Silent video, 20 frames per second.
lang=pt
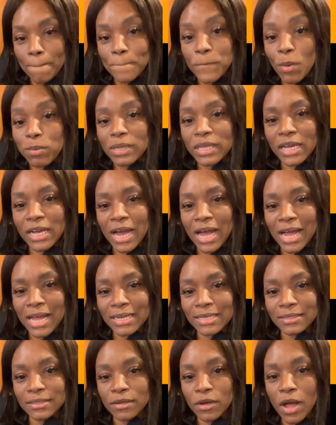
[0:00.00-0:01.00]

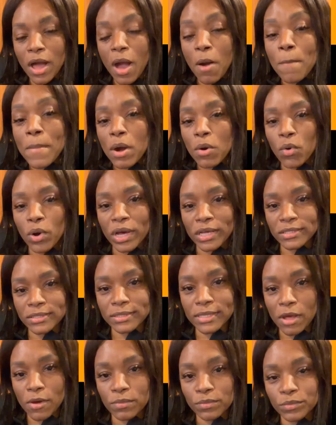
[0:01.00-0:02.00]
publicar uma
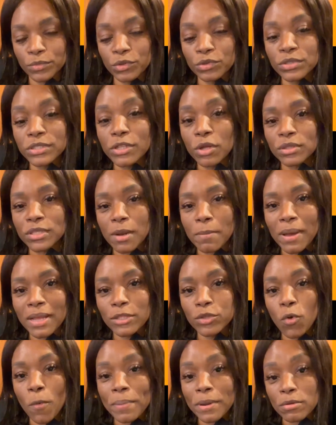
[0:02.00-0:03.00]
correção, não se deu ao
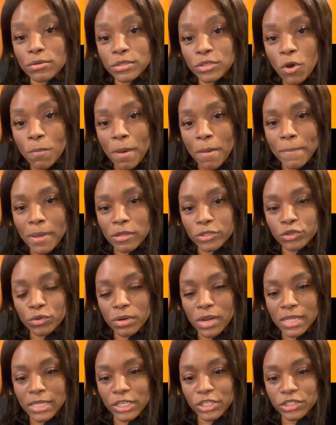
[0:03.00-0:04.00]
trabalho de cumprir o seu papel de
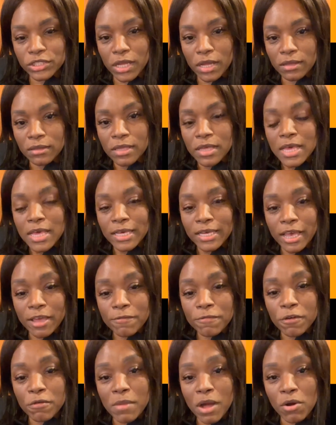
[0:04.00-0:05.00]
jornalista, que é
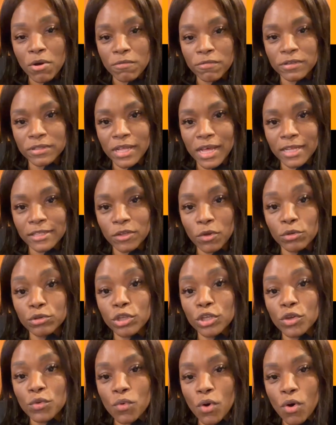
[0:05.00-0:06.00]
informar com verdade,
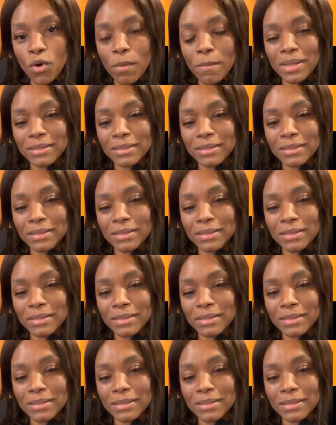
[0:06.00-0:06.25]
continuou a